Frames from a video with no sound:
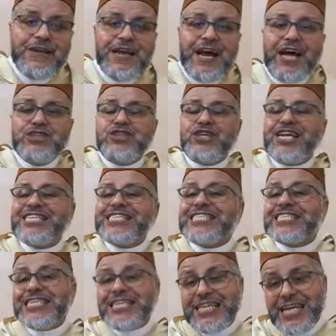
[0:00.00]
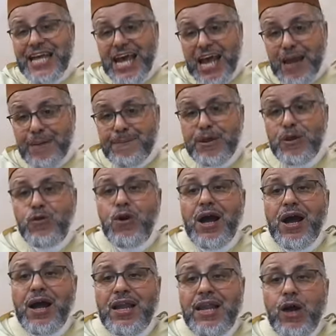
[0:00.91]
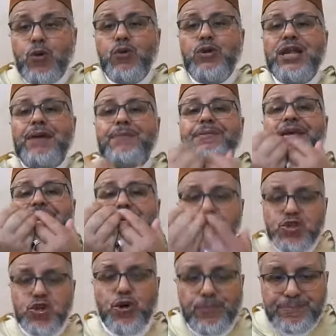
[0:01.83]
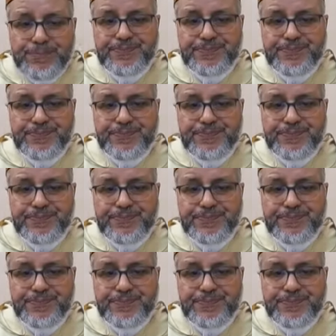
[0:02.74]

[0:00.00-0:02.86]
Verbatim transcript: أجر الصيام ولو لم يصوم